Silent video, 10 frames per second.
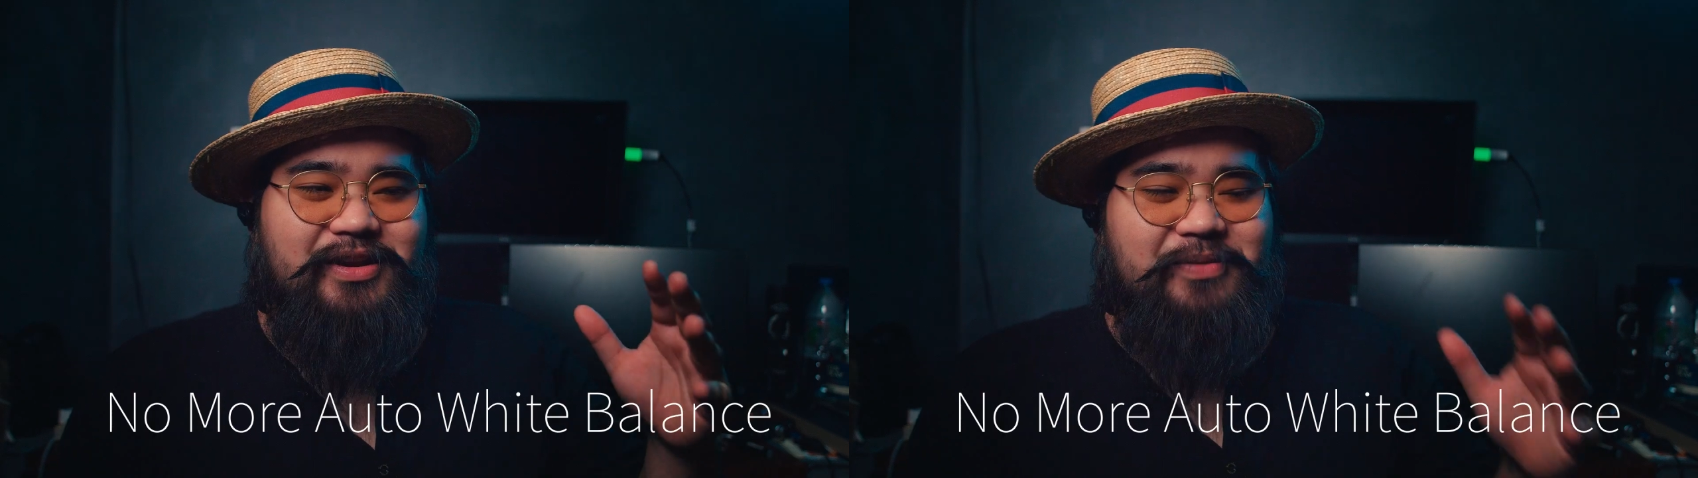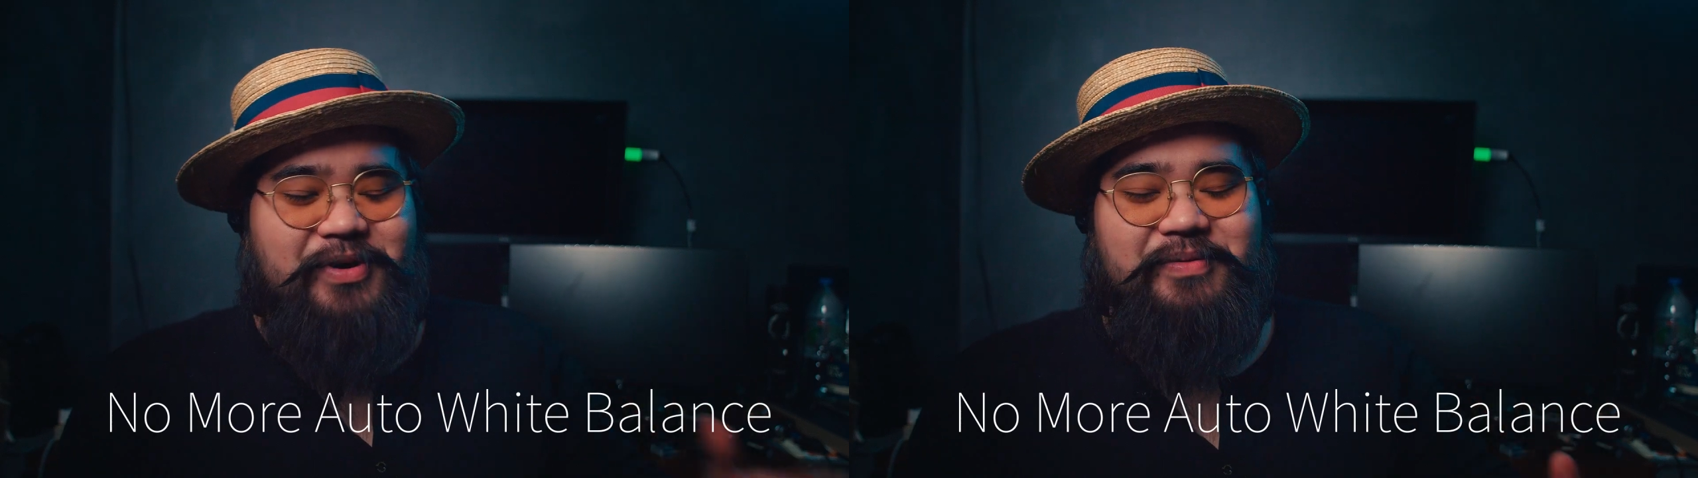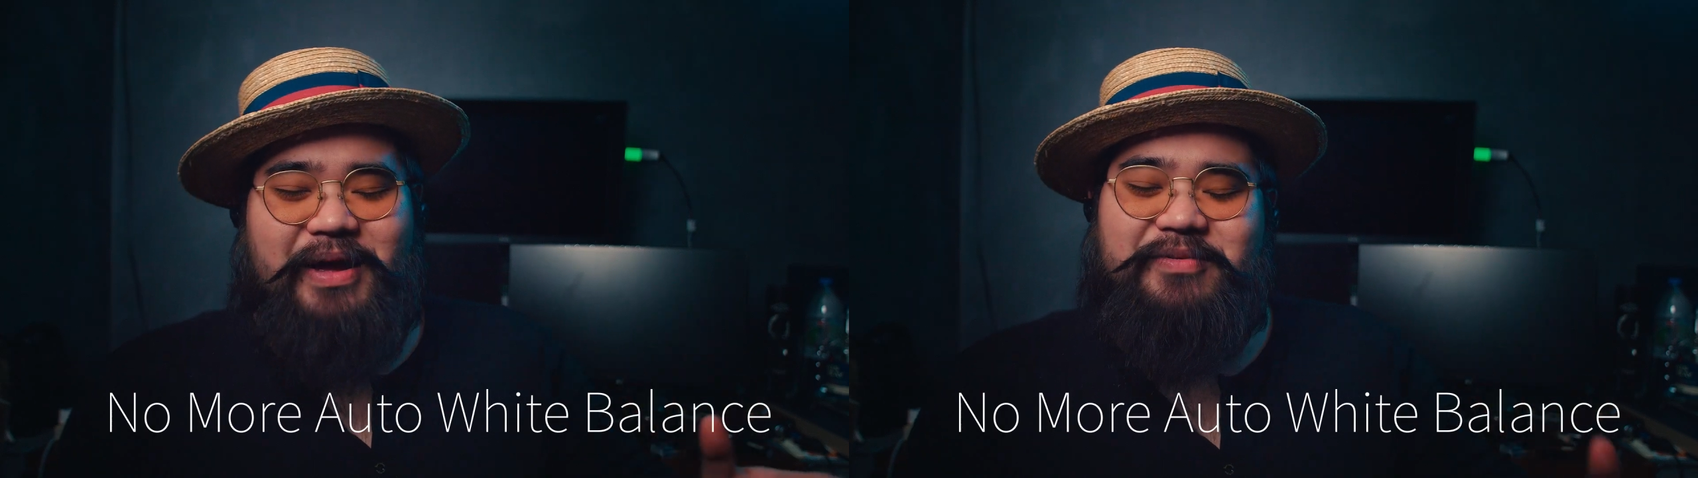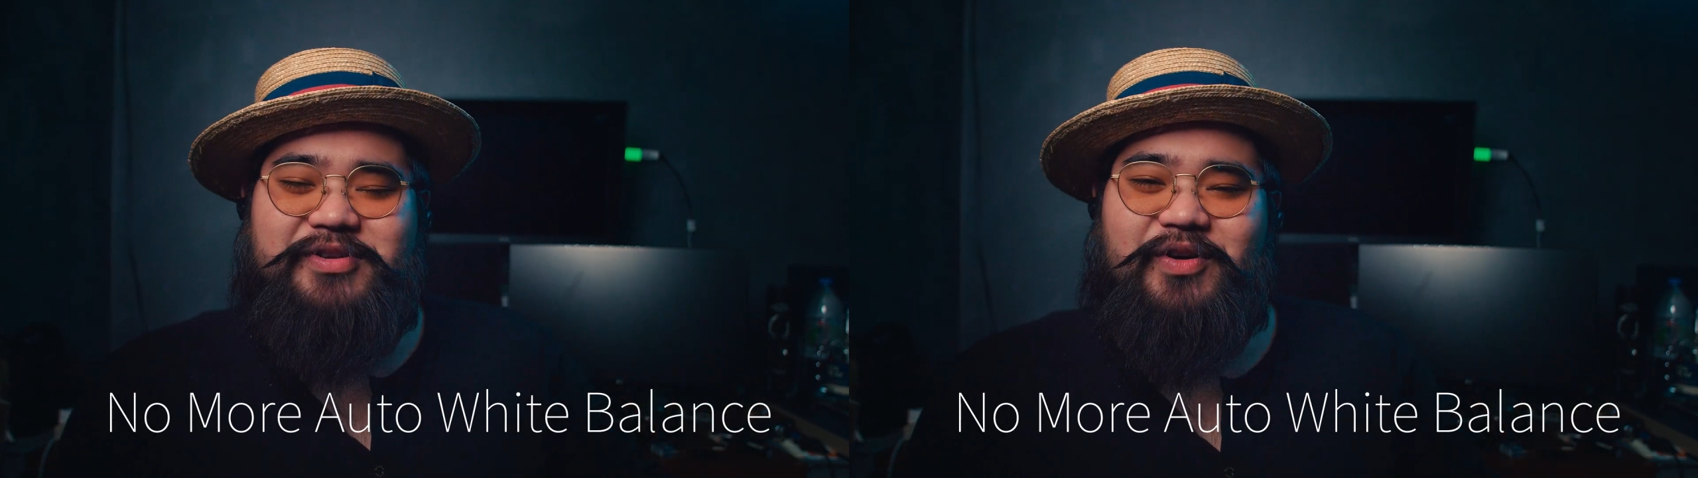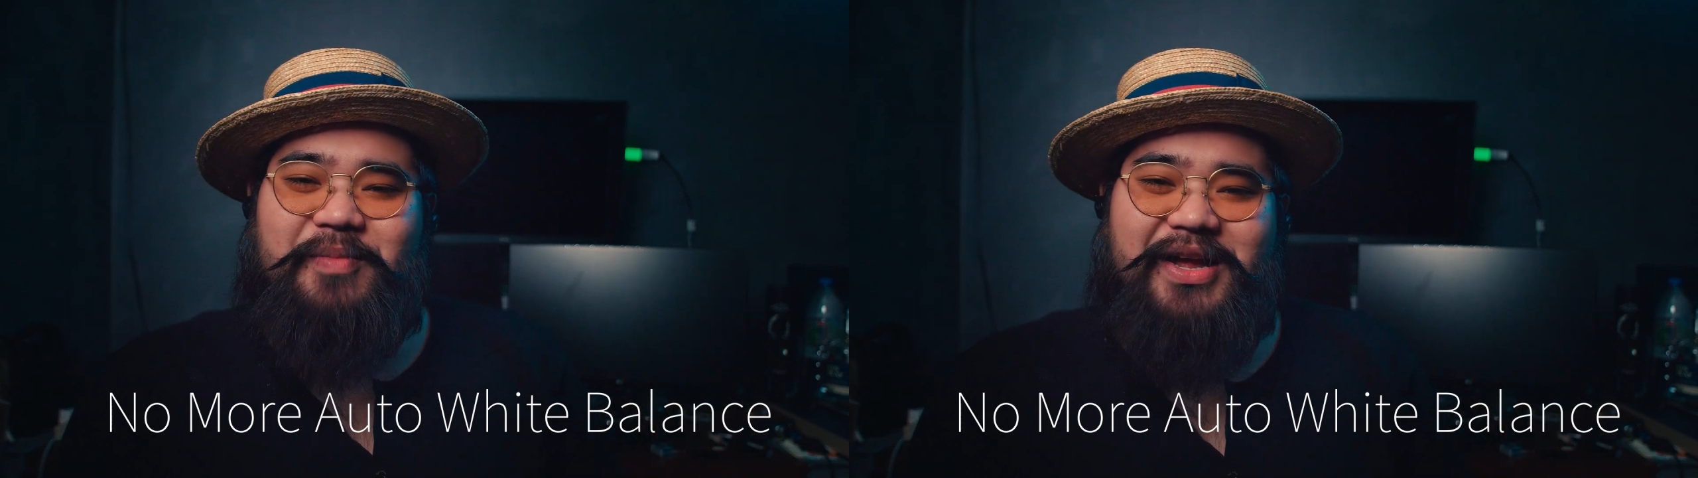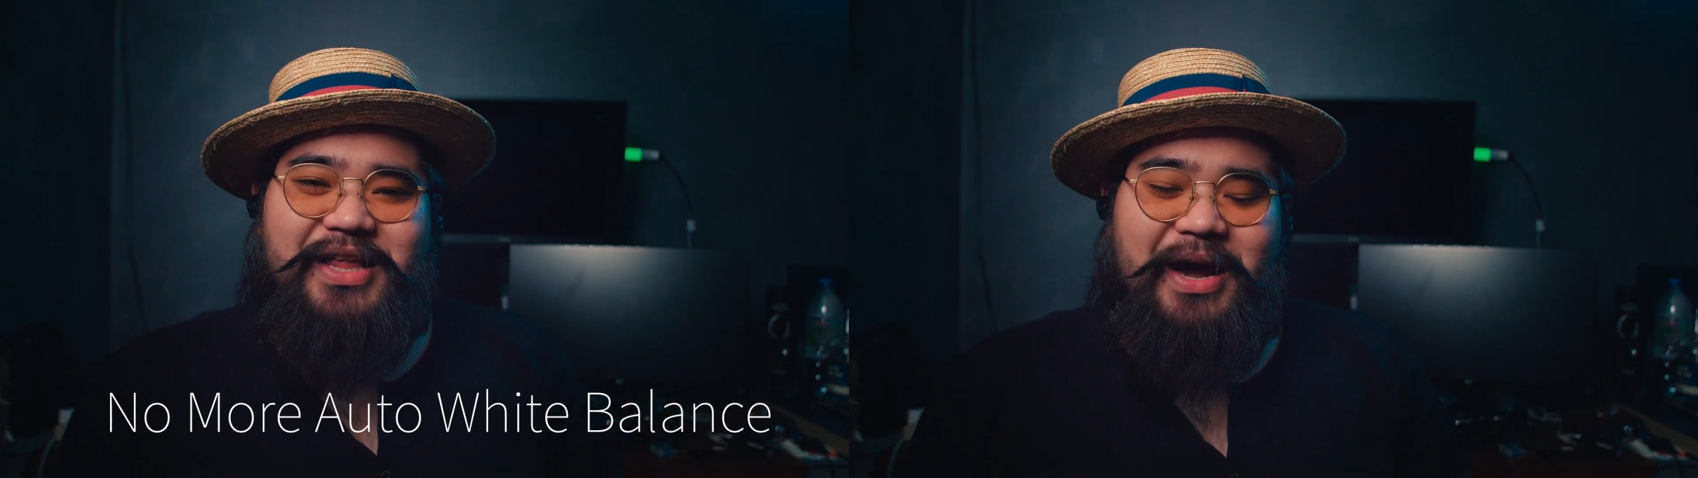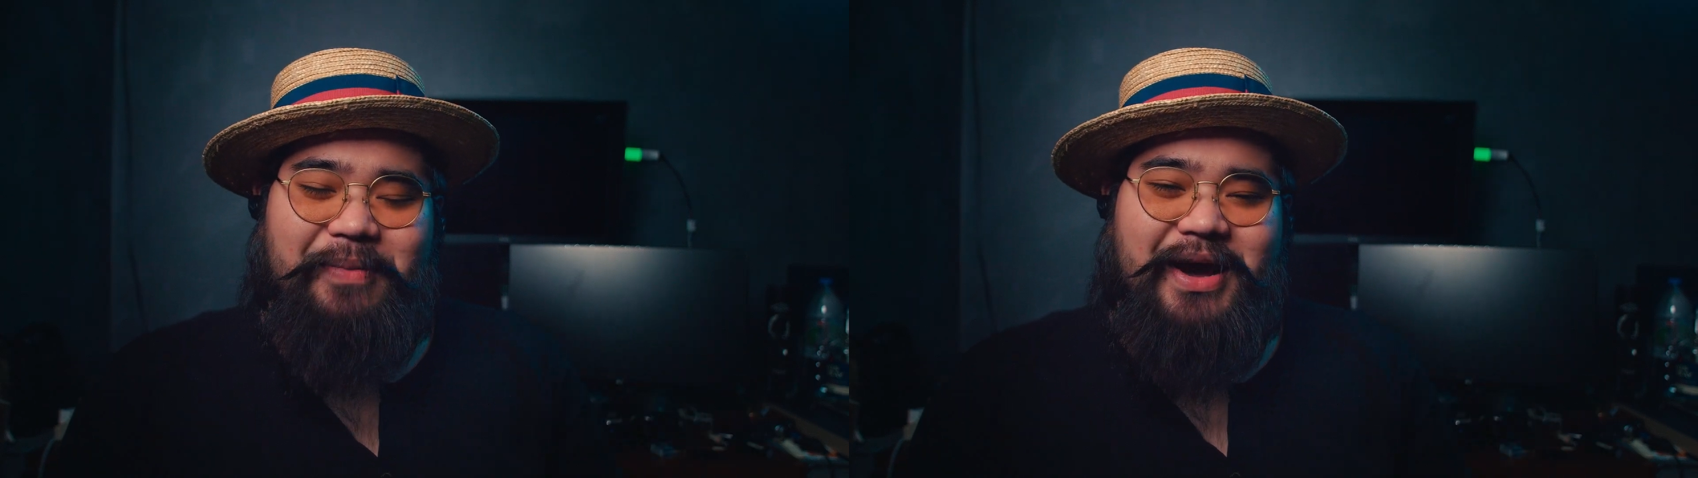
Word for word: นี่เป็นคำถามที่ส่งเข้ามาจากทาง